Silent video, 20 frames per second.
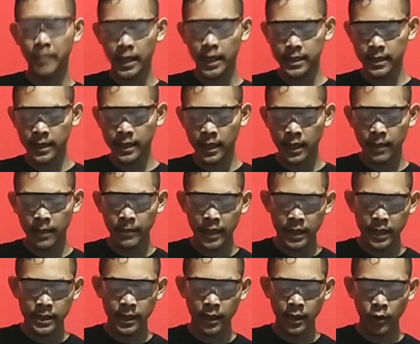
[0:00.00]
Biasanya
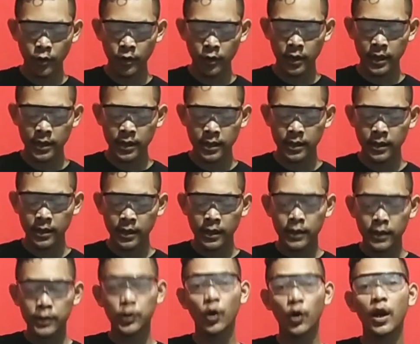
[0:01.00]
lebih cenderung ke
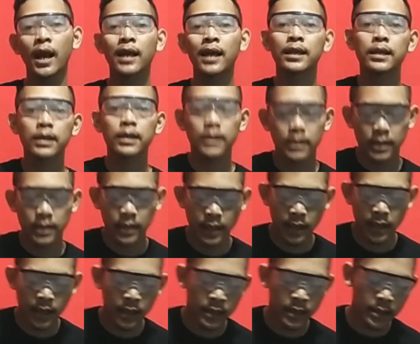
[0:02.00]
coklat
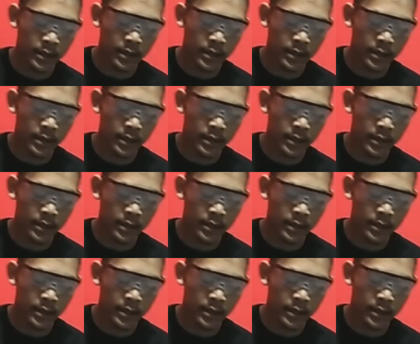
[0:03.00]
dia.